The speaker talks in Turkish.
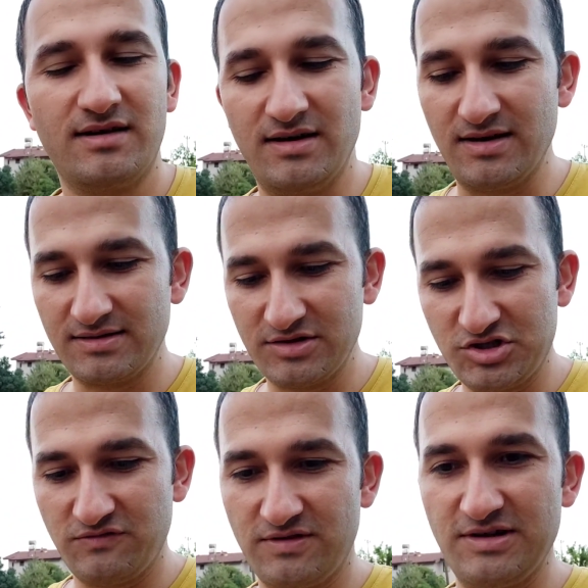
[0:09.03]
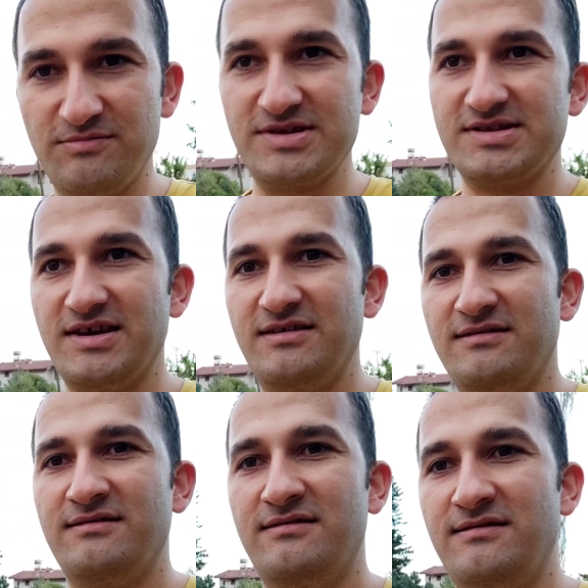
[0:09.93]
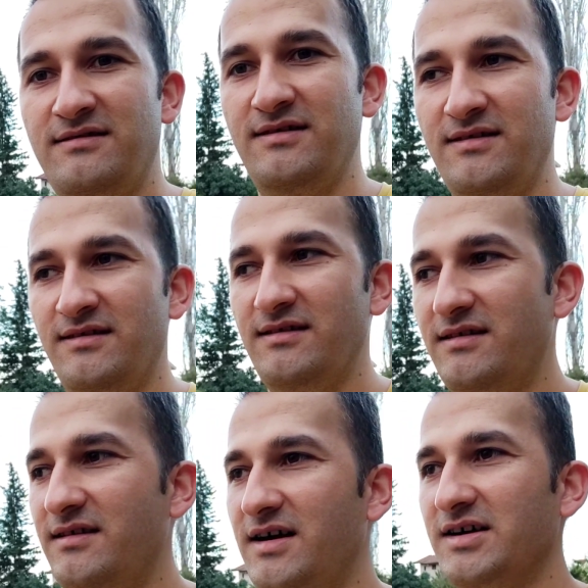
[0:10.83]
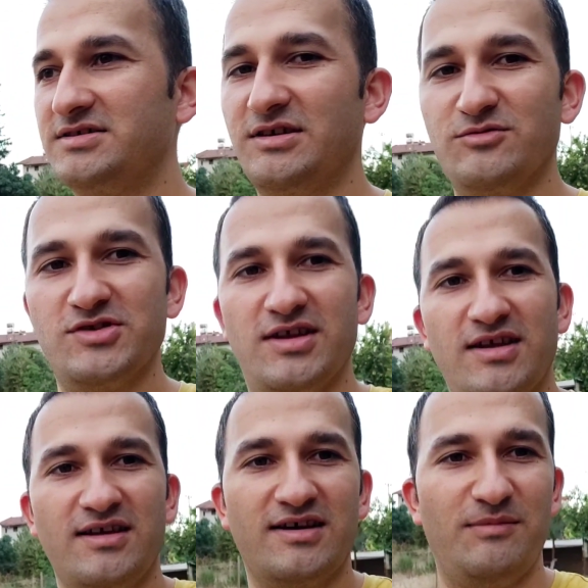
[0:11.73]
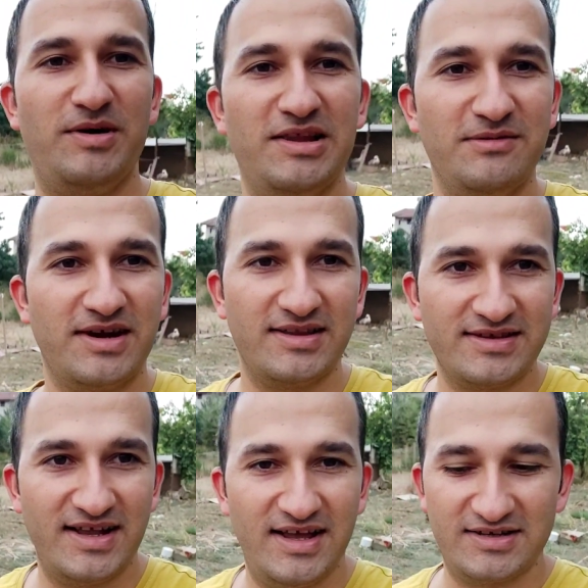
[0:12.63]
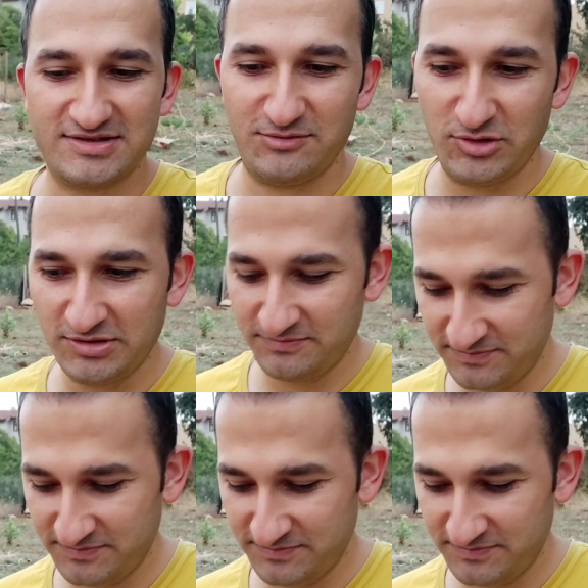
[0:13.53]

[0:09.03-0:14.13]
Kanatlı çiftliğimizde akşam üzeri kapalı bir Antalya akşamı